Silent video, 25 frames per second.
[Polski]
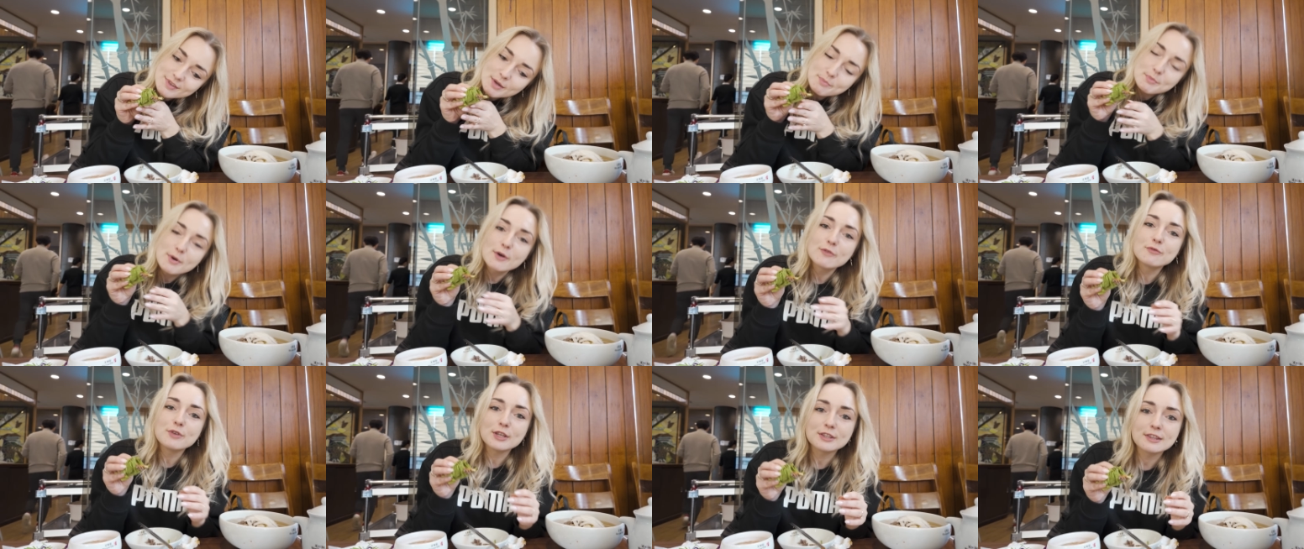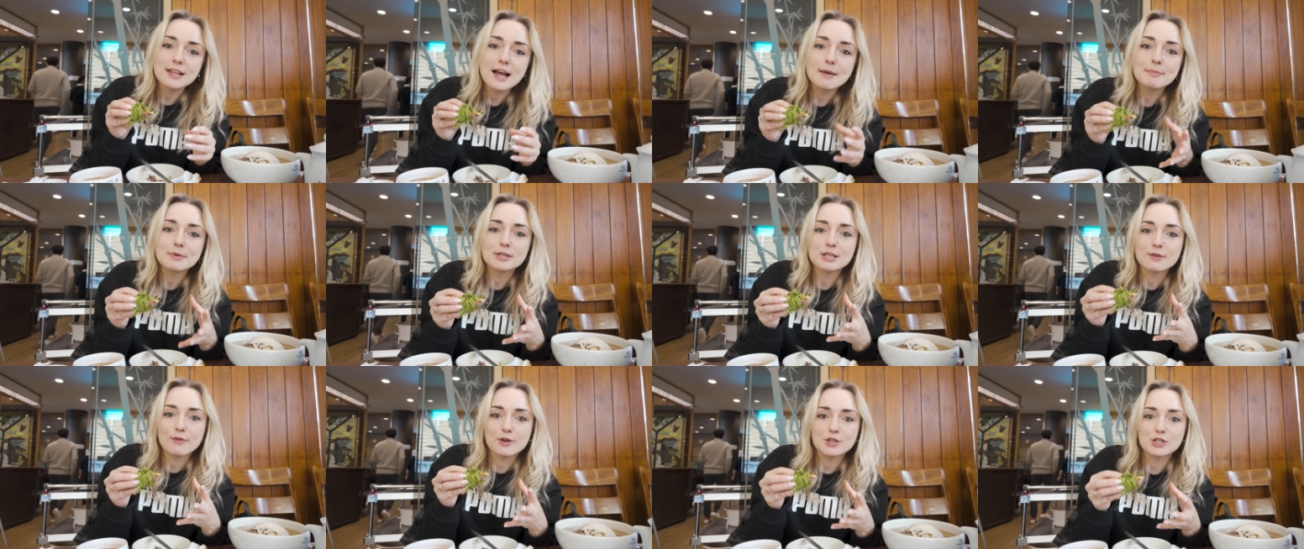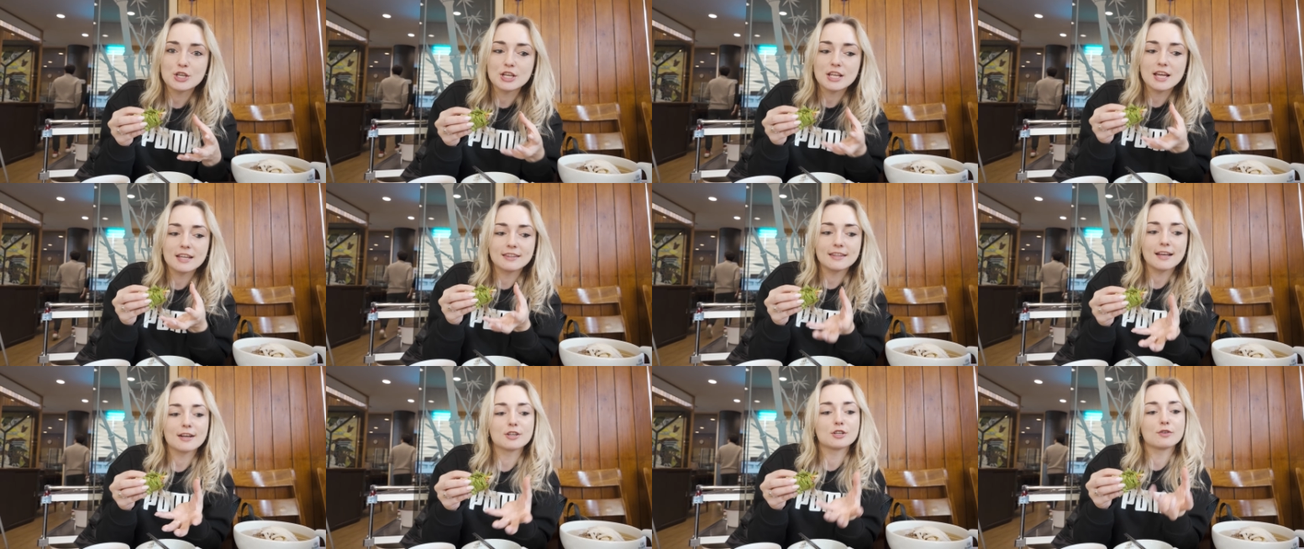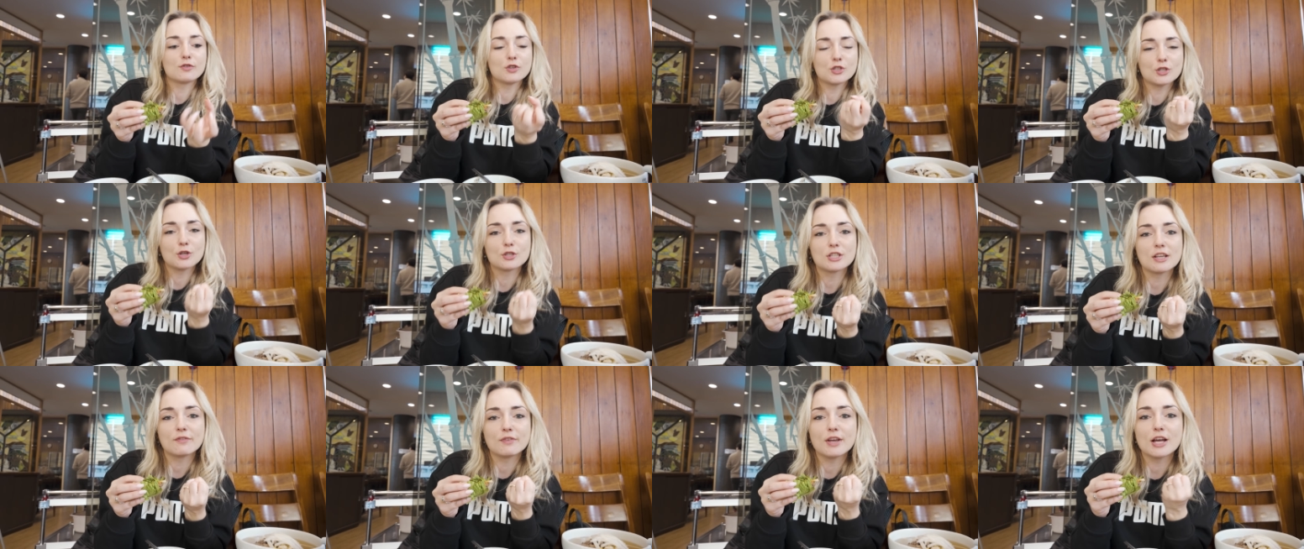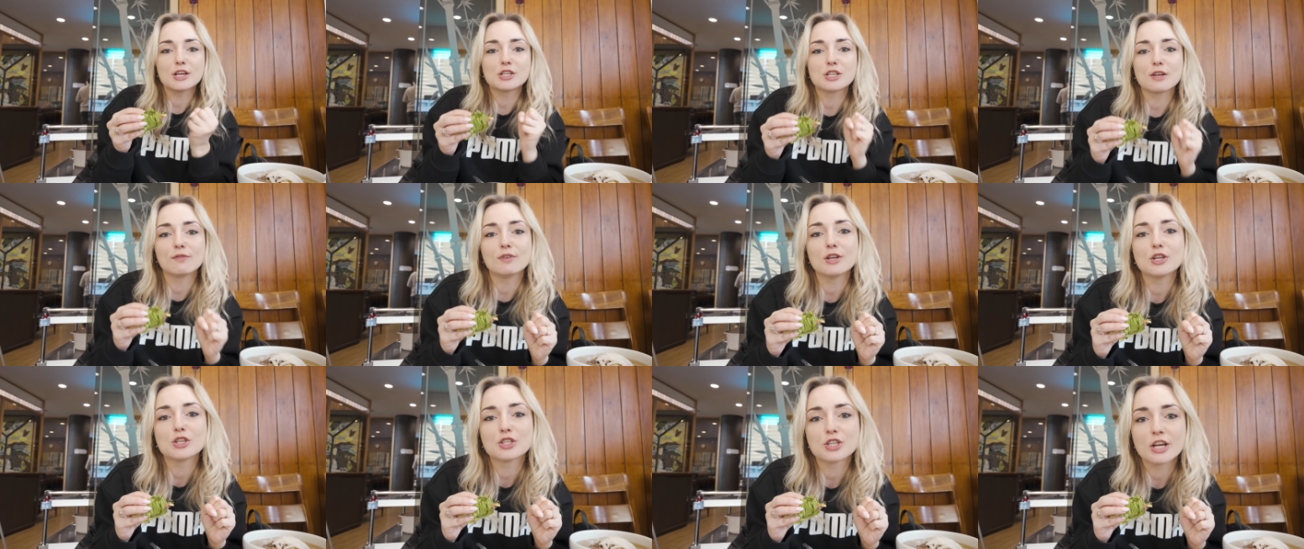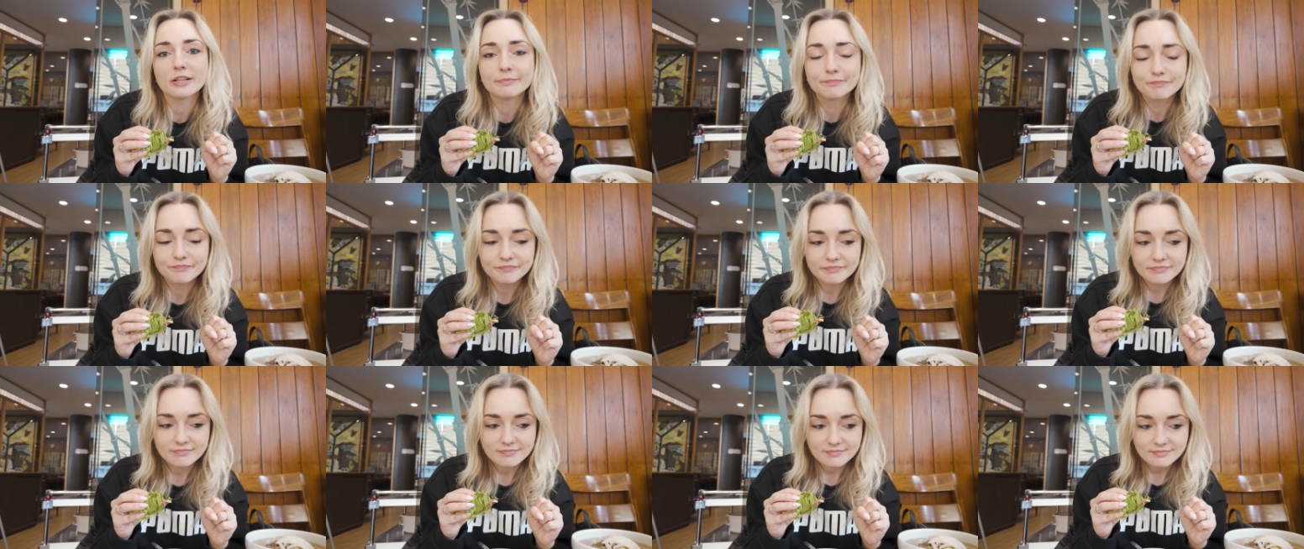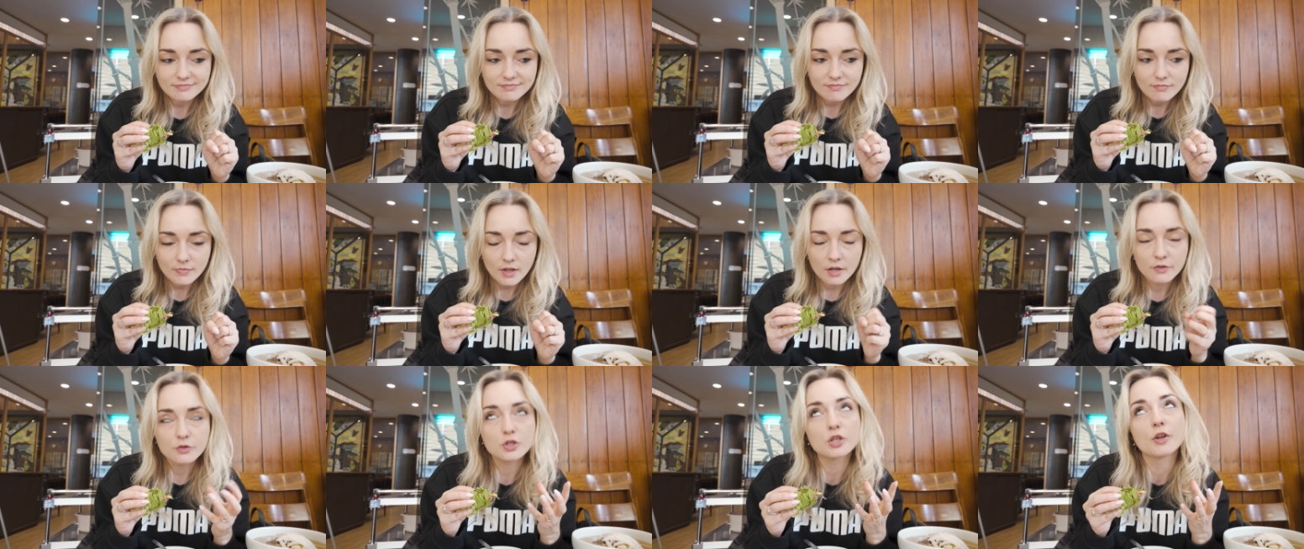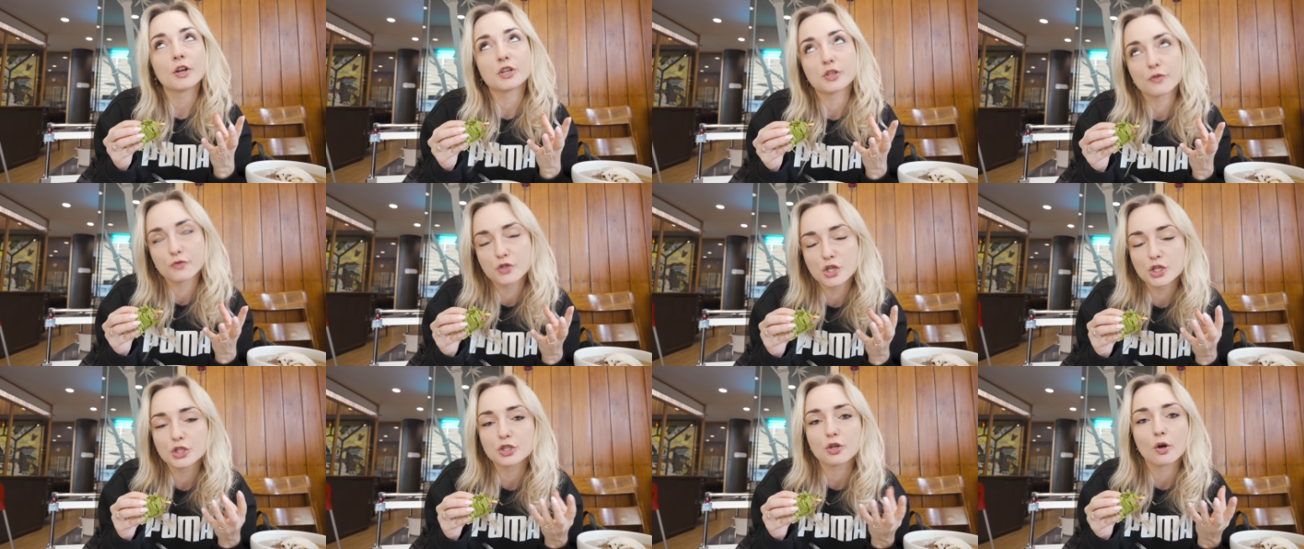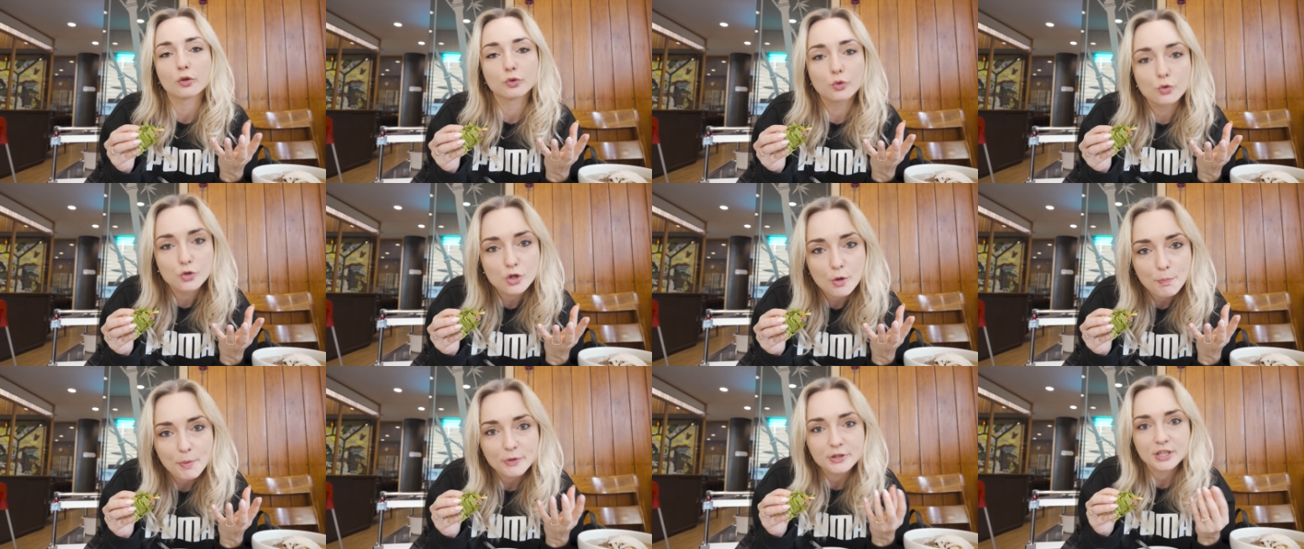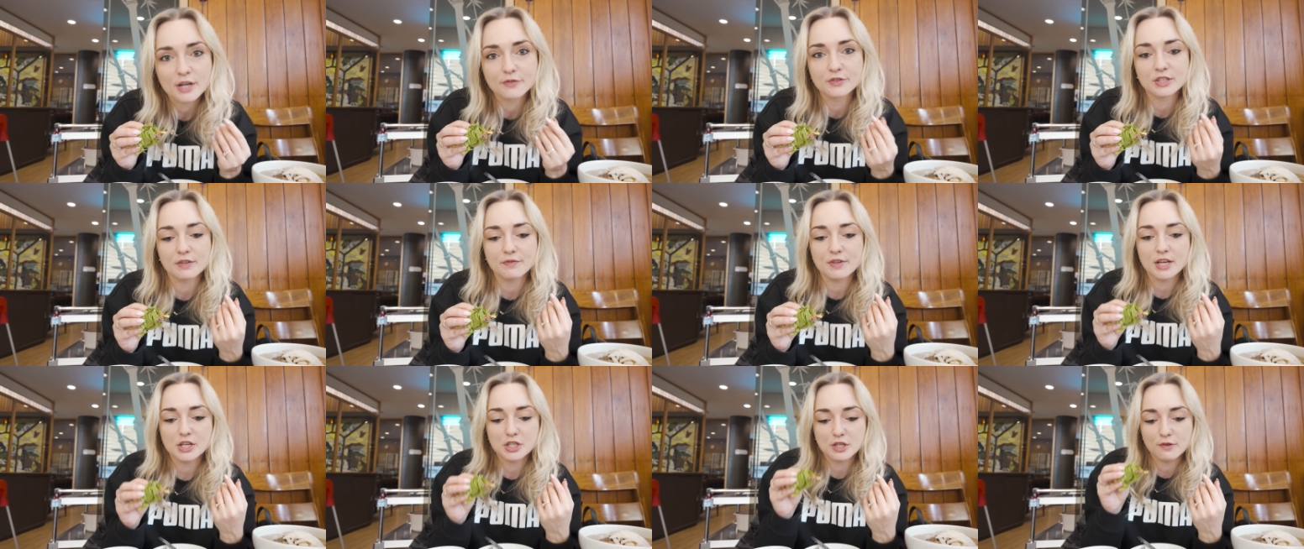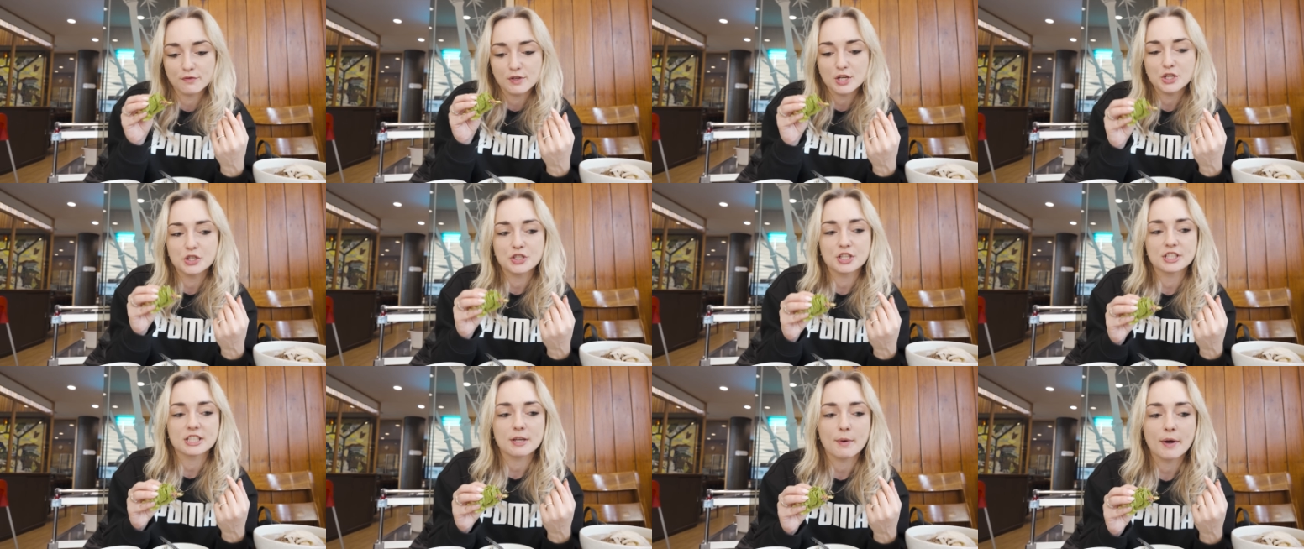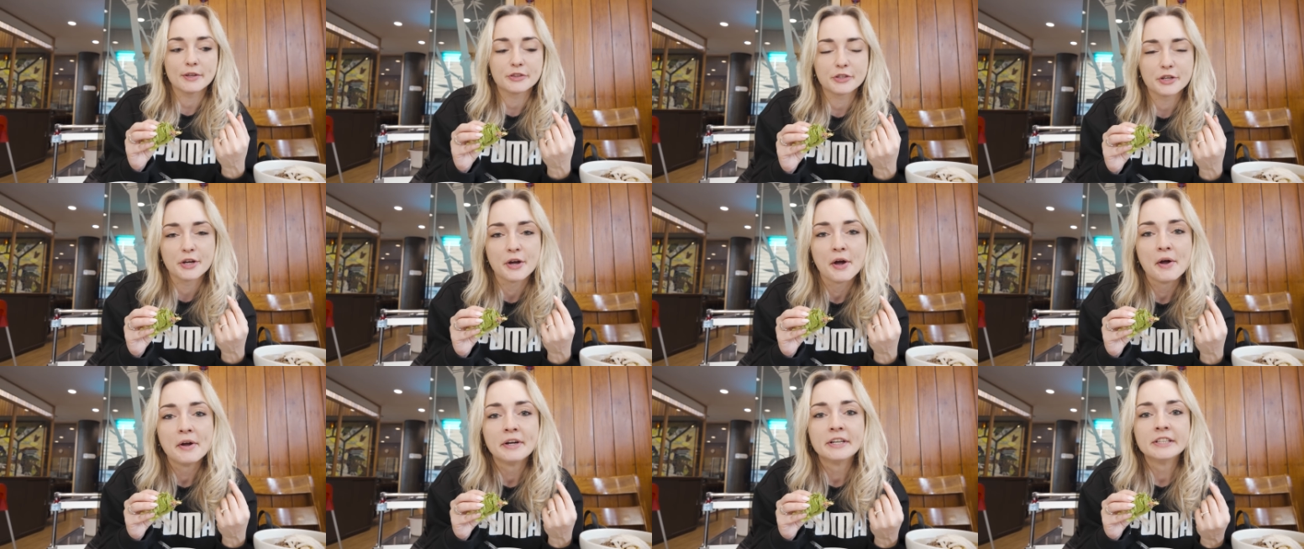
bo w Wietnamie się właśnie je tak, że wszystko zawija się w liście znaczy wszystko. Dużo potraw zawija się w liście te.